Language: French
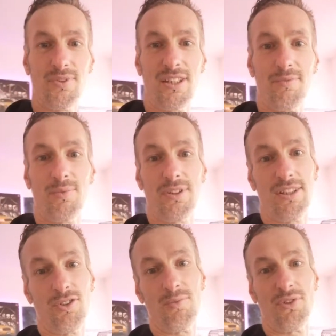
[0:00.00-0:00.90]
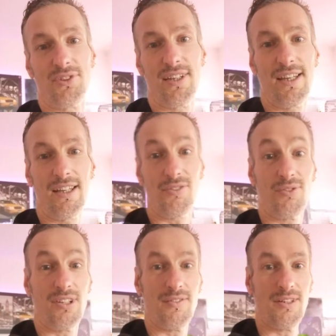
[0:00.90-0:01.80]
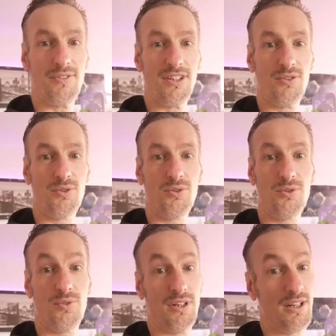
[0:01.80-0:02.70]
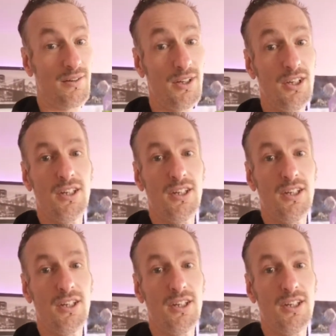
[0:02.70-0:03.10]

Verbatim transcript: Mettez-moi des commentaires si vous avez aimé la vidéo, voilà.